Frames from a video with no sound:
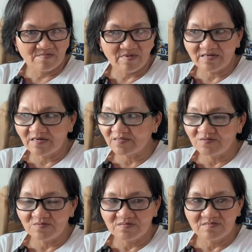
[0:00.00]
bán hết
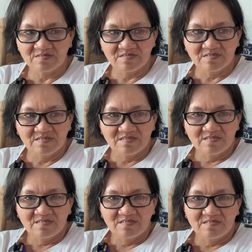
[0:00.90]
luôn
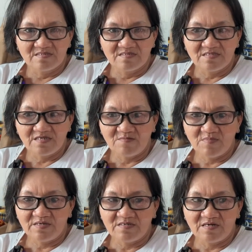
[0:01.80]
bây giờ
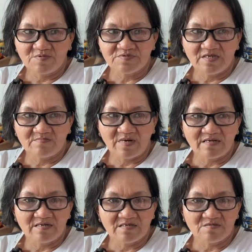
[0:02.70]
bệnh không có tiền
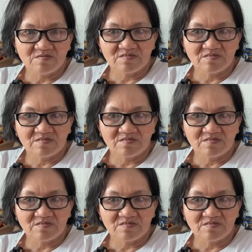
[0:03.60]
bán hết